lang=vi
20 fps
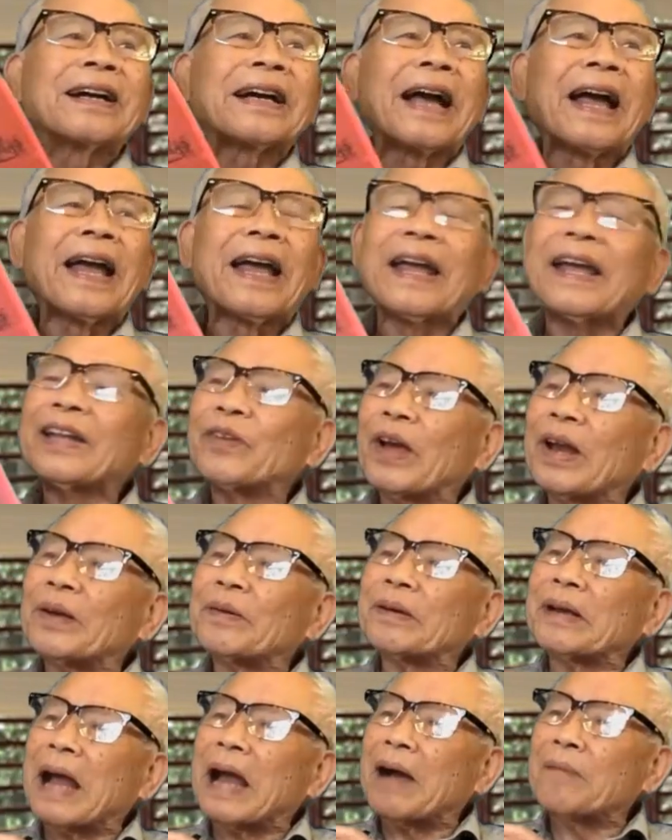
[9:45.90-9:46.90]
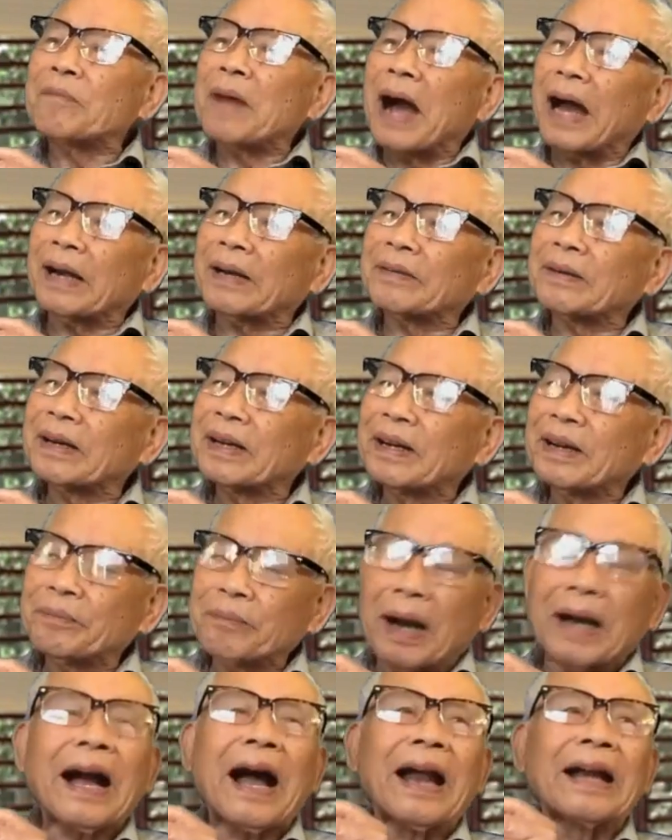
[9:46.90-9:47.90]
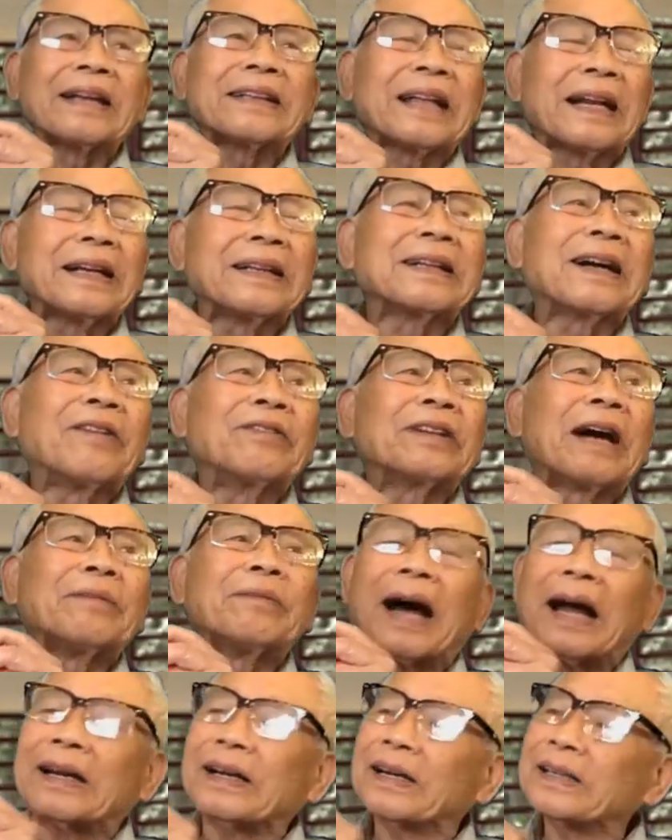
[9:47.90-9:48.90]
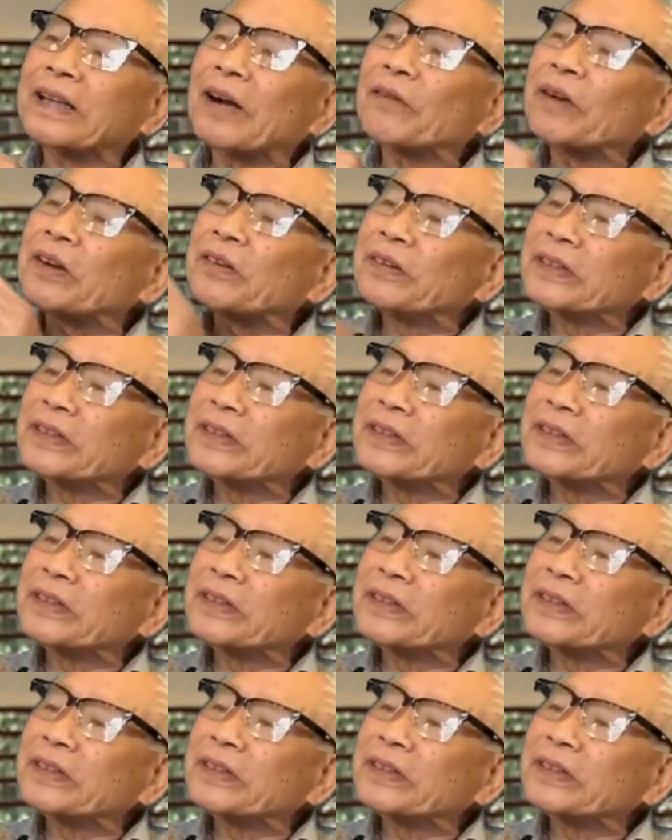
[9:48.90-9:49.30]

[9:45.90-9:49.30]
cái chuyện Nam Hàn, Bắc Hàn tấn công Nam Hàn ở trong cái